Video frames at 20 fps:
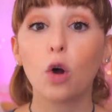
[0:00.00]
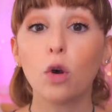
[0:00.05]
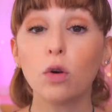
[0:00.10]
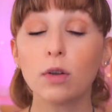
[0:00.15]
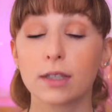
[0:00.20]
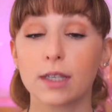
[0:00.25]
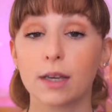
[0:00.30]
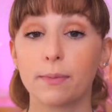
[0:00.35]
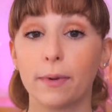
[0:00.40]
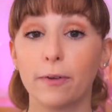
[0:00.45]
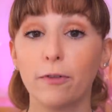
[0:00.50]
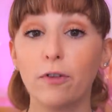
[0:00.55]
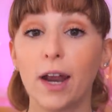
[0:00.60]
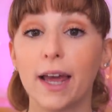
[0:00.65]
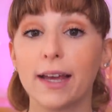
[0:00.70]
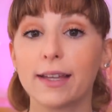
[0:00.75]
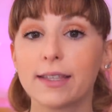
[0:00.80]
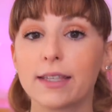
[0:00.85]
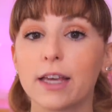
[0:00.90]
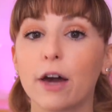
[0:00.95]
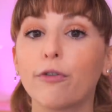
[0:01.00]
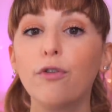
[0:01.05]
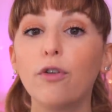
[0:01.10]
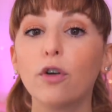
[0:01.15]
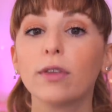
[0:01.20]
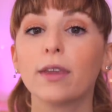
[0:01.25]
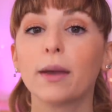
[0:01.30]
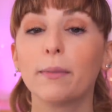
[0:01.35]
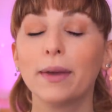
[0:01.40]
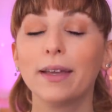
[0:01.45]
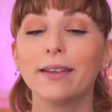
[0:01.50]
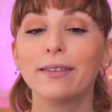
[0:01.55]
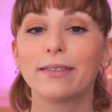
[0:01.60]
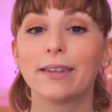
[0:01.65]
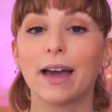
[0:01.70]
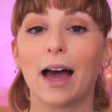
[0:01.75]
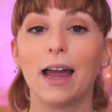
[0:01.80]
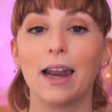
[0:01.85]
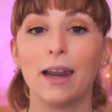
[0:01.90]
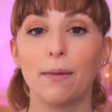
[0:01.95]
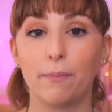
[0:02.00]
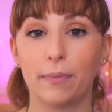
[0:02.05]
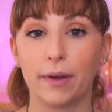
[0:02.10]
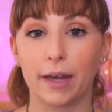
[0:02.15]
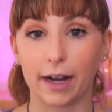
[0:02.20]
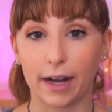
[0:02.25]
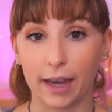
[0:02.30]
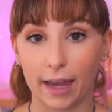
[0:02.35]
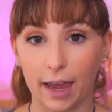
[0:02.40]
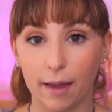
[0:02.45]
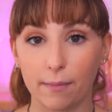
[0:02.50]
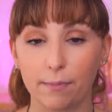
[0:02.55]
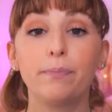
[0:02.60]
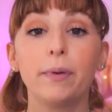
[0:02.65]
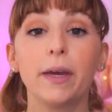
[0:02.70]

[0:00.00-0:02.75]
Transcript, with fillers: Consapevolezza fondamentale perché?